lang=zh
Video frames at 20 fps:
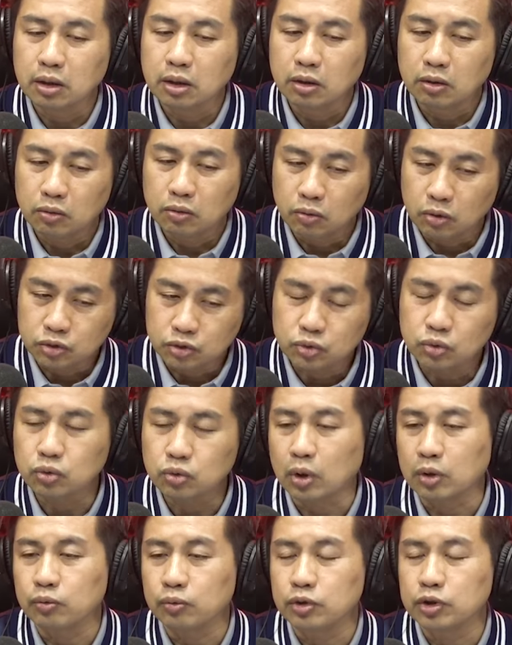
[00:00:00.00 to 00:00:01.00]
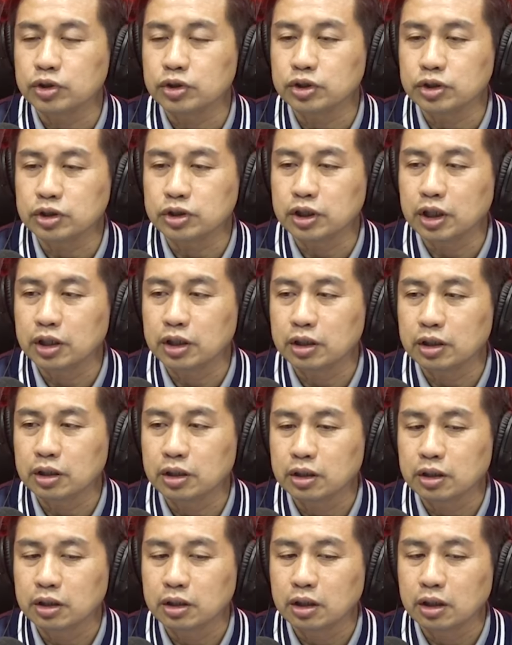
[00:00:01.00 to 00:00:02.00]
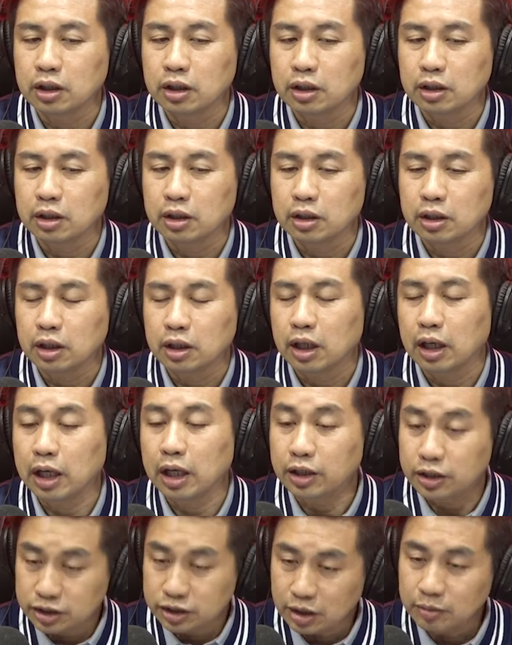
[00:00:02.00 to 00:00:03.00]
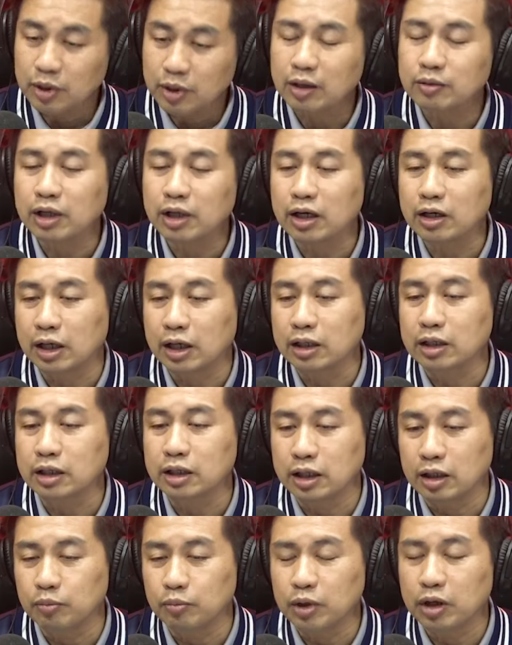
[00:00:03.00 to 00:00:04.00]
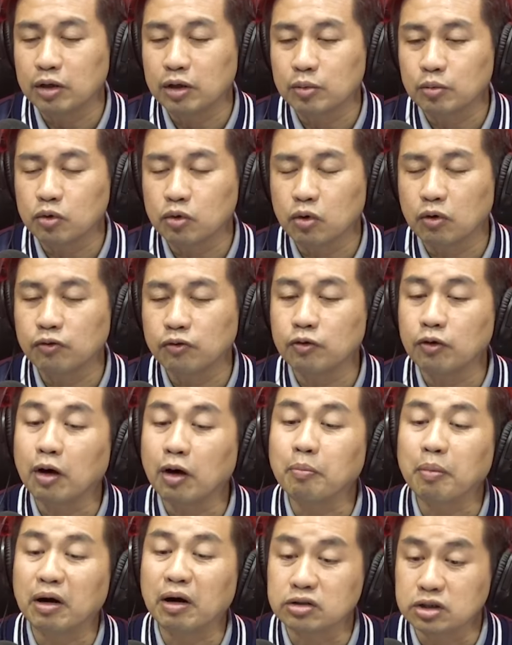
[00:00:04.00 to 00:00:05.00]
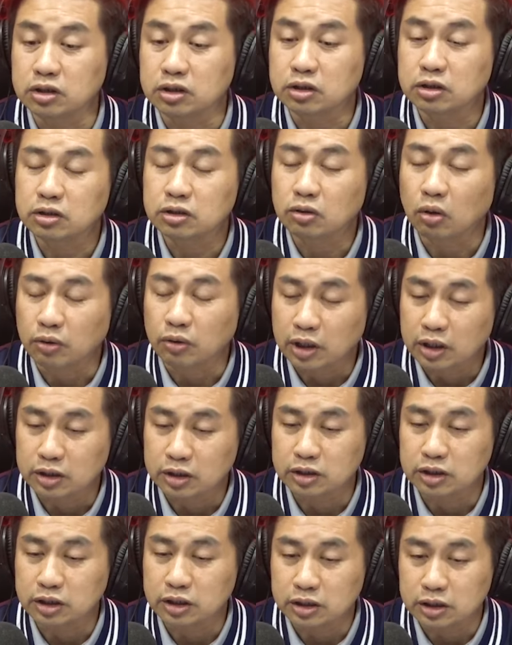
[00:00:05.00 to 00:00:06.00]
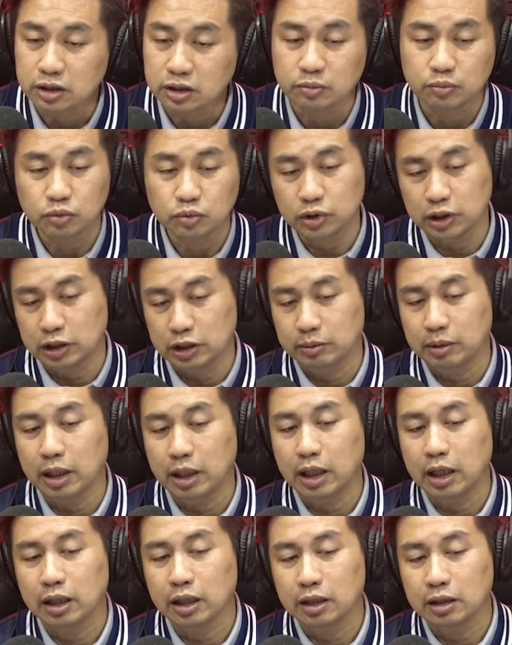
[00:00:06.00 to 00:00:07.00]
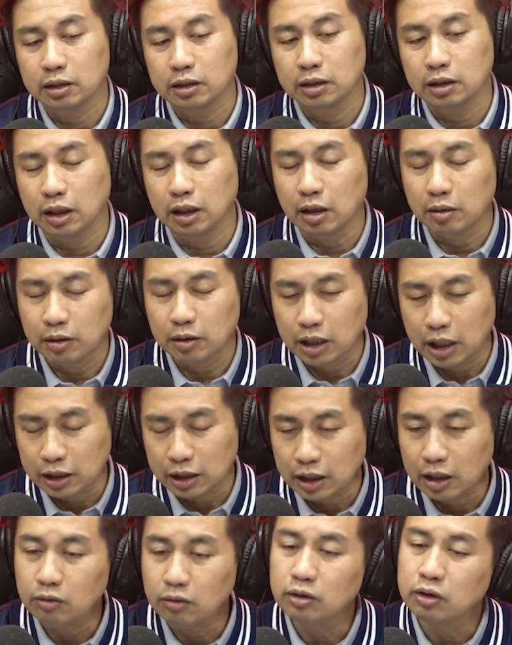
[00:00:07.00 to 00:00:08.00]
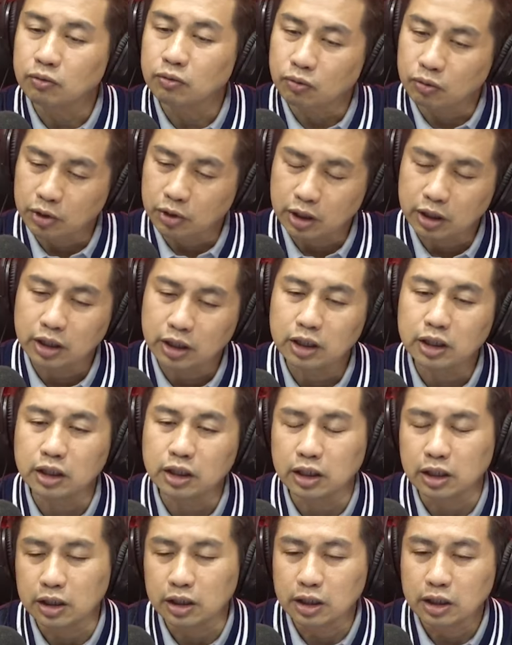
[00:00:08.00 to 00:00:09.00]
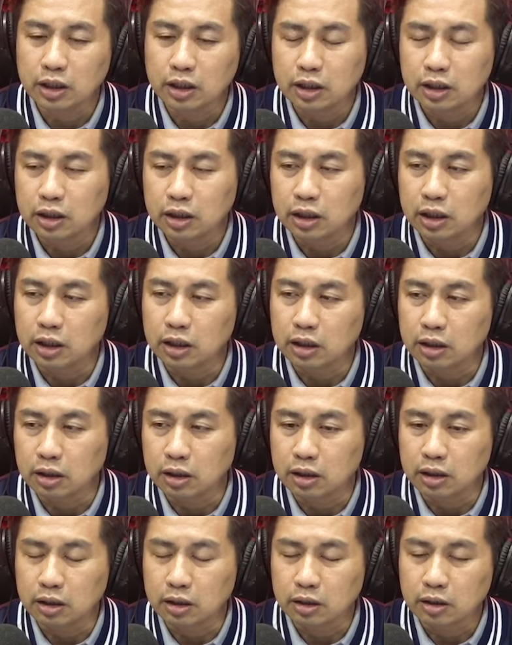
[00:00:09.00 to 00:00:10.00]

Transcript: 我缩短我的时间。 At the same time， 当然你也不要那么过分，我要保持同样的心境，不能嘛？你要 cut down， 我也可以，呃